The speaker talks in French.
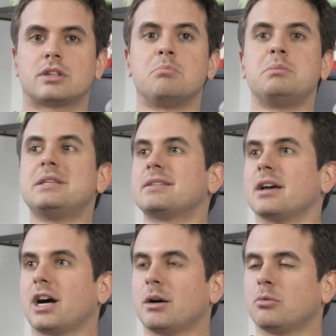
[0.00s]
t'es
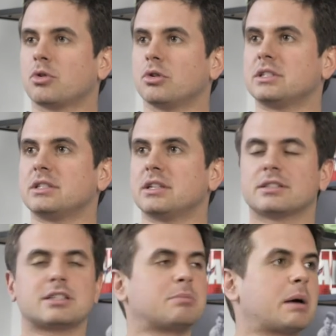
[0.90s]
misérable au quotidien,
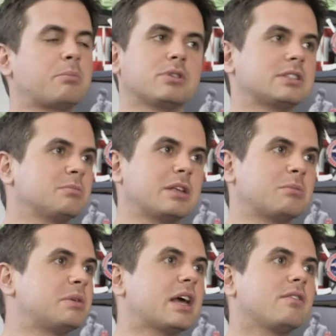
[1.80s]
c'est pas possible
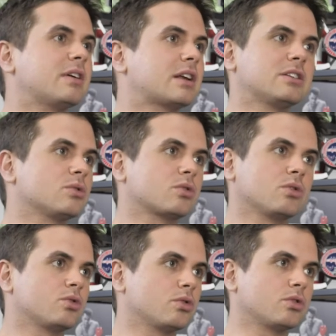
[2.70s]
d'être bien avec les autres
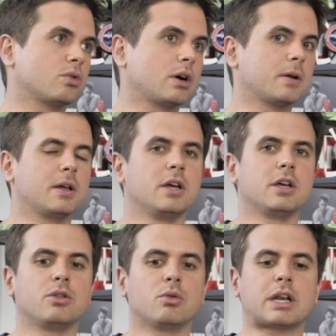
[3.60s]
autour de toi.
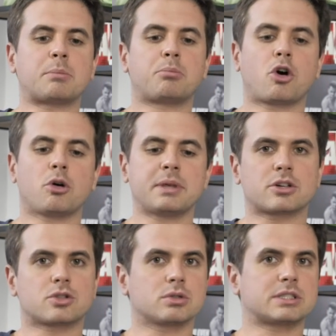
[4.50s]
Donc la
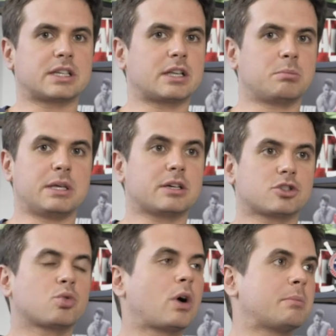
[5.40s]
première chose, c'est d'être bien
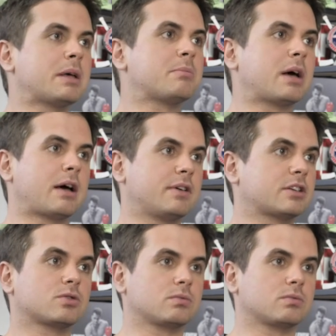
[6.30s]
soi-même, avec,